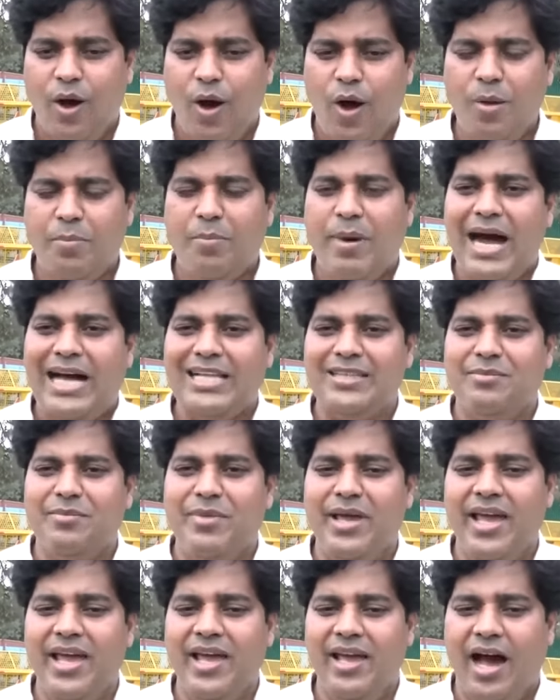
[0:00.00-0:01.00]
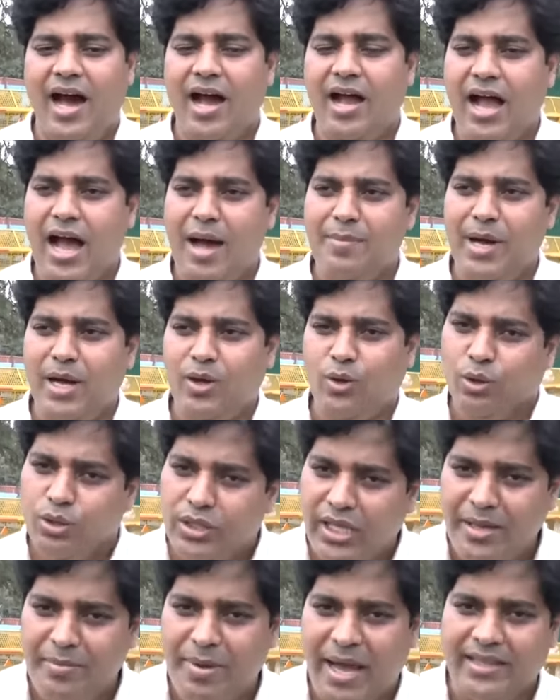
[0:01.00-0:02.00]
और बाद में हंगामा
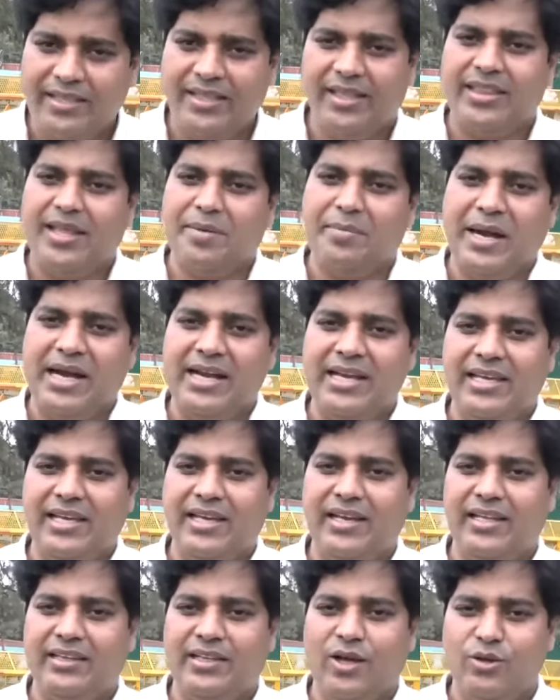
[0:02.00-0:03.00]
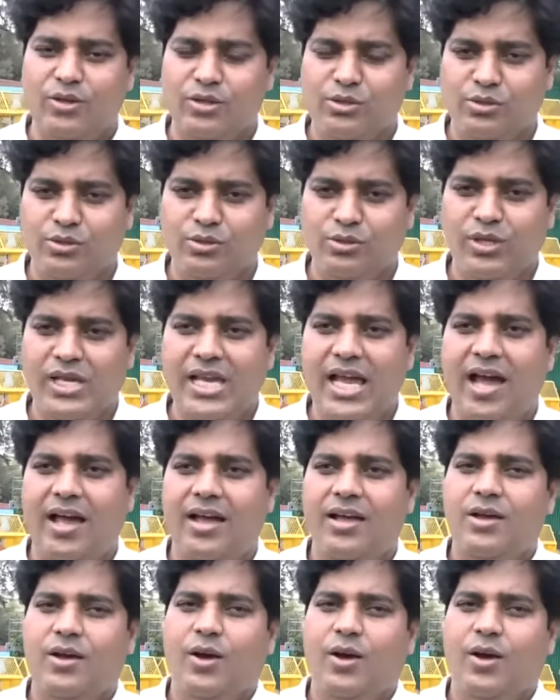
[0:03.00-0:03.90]
खुद ही भारतीय जनता पार्टी के नेताओं ने शुरू किया